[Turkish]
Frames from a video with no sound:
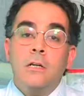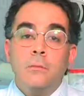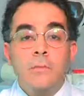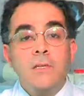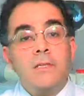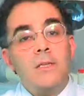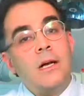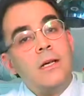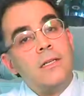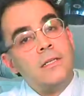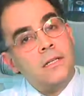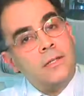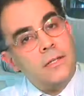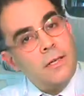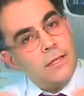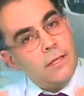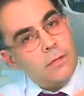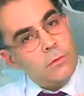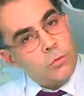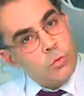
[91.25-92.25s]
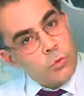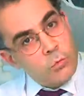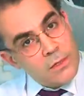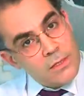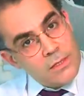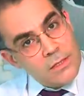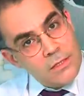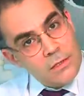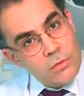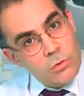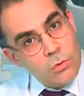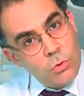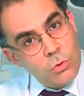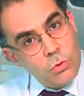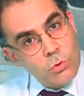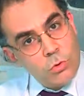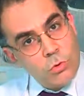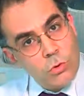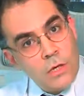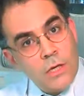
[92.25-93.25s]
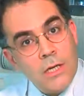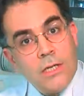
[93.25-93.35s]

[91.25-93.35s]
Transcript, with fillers: Biz ağızda tellerin durmasını istiyoruz.